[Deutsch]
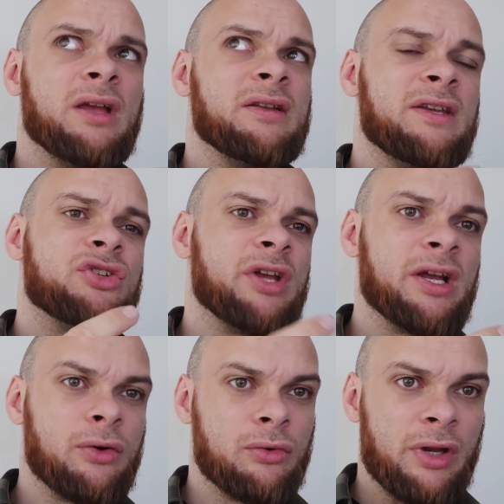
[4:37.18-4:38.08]
Die
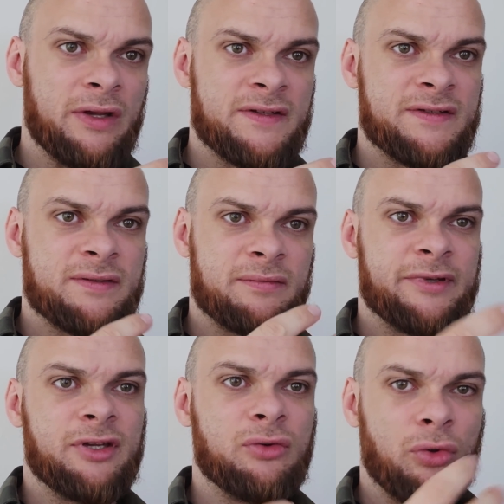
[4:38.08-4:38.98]
Steigerung oder das,
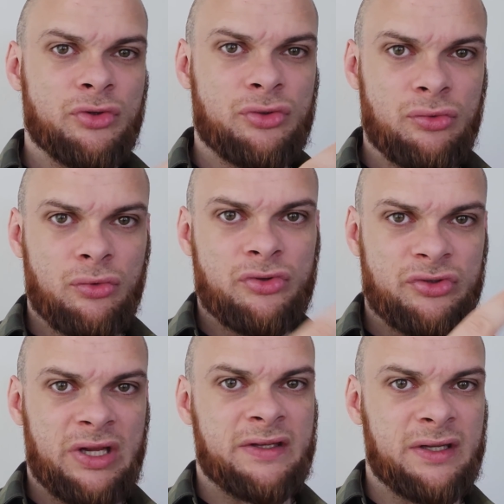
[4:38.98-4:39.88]
die größte
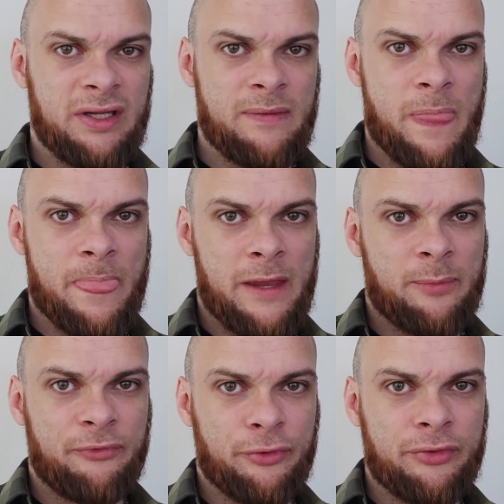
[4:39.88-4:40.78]
Lust hat er dann
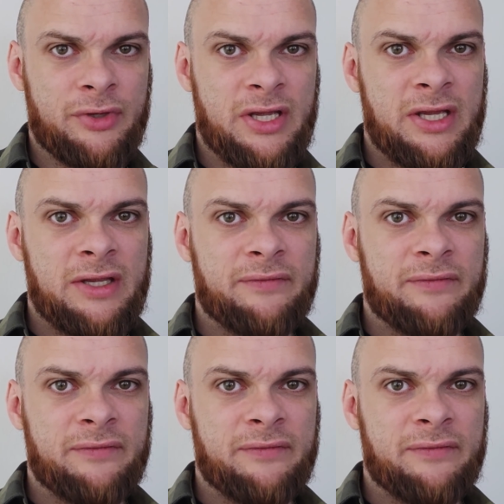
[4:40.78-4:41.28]
empfunden,